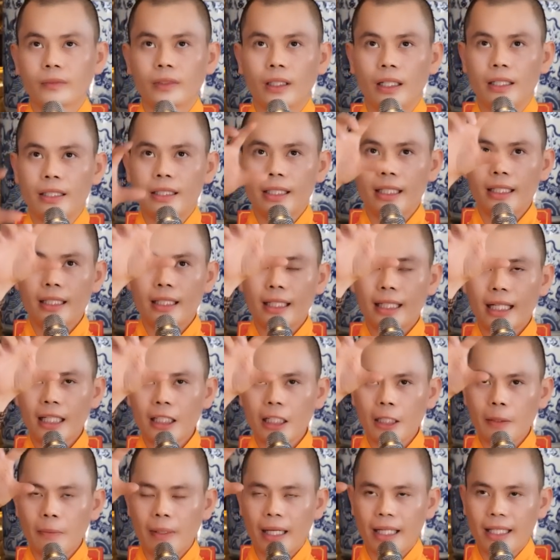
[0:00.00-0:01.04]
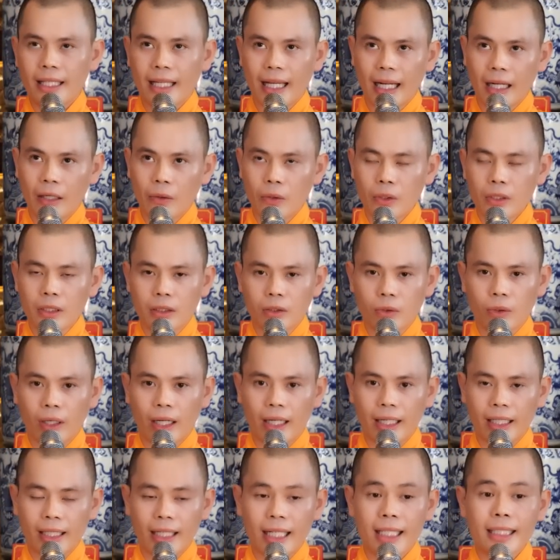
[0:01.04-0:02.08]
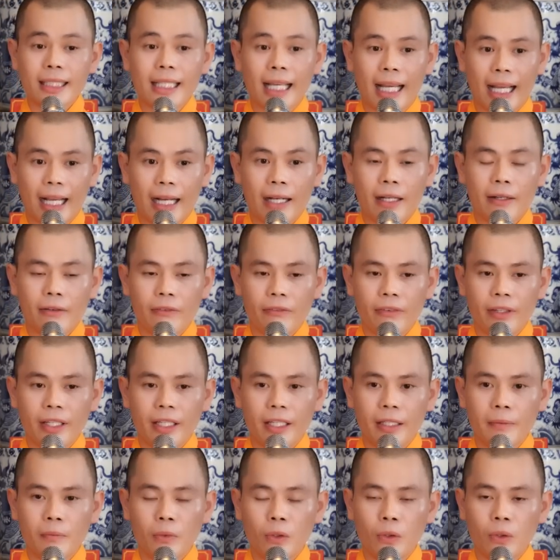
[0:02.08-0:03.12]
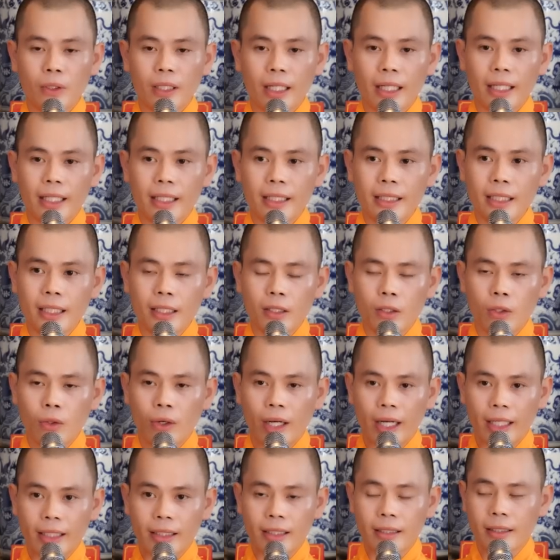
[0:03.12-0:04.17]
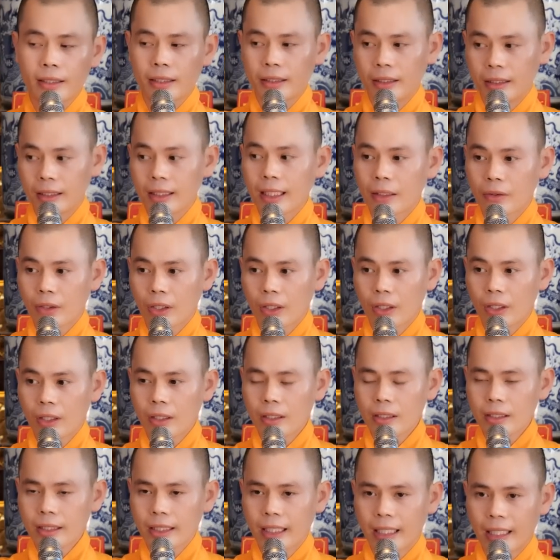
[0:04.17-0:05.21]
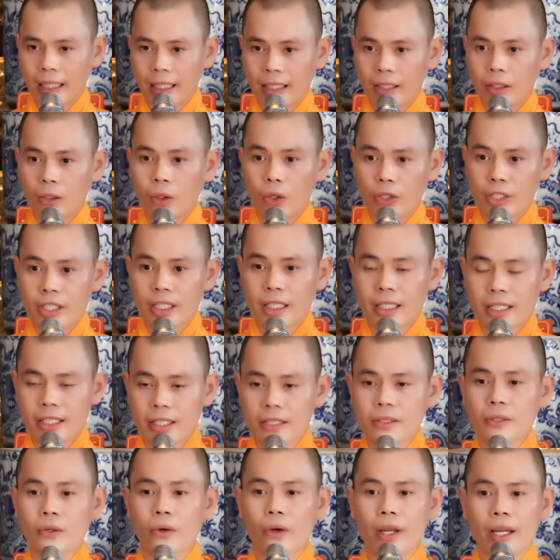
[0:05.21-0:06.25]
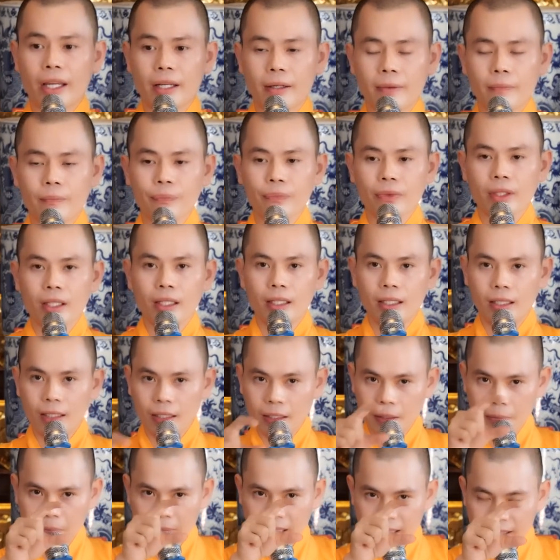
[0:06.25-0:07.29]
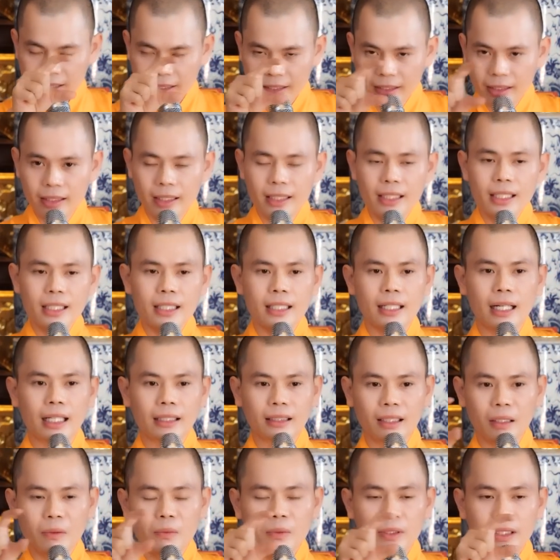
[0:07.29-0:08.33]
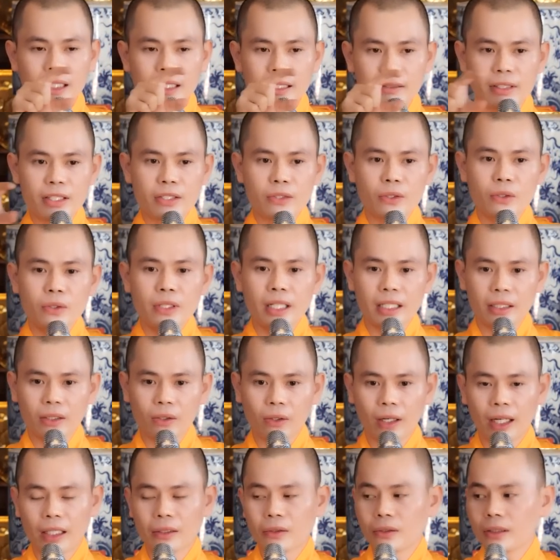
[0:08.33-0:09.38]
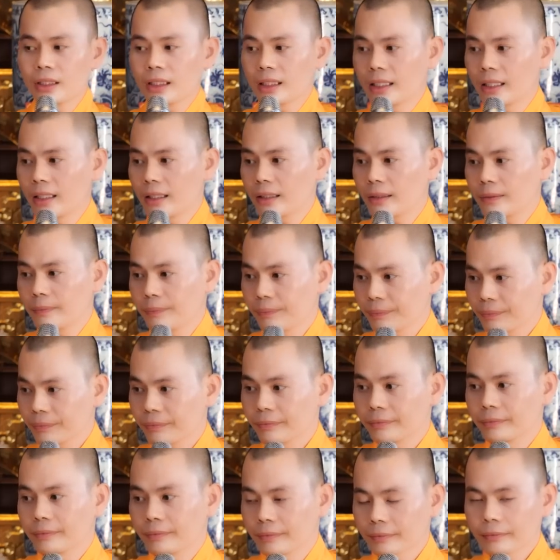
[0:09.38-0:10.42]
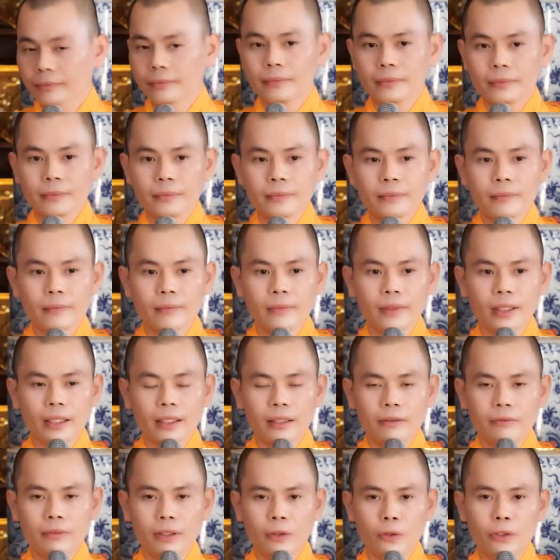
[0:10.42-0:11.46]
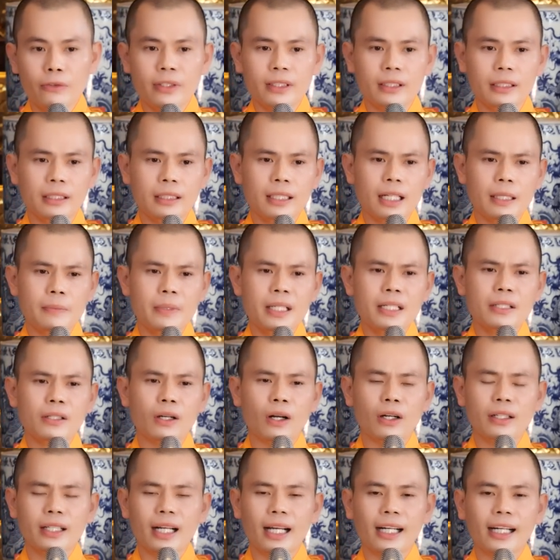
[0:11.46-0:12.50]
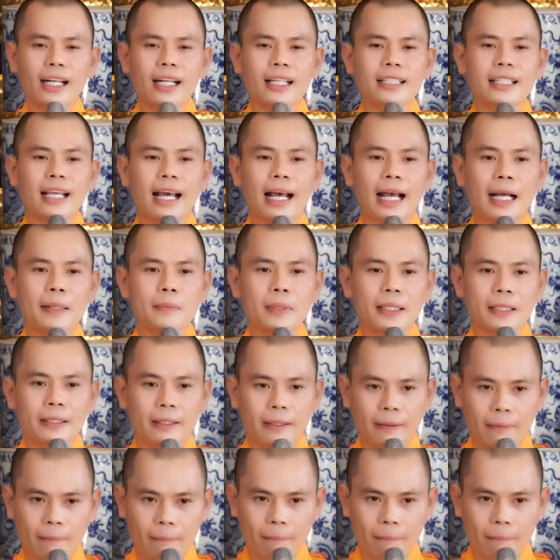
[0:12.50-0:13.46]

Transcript: ở trên này các cái bài giảng của Thượng Tọa đang giảng về một cái loại thực dưỡng nào đó để hỗ trợ sức khỏe. Bên dưới là thông tin và số điện thoại của người đó. Và quý Phật tử này biết rõ ràng đây là giả mà,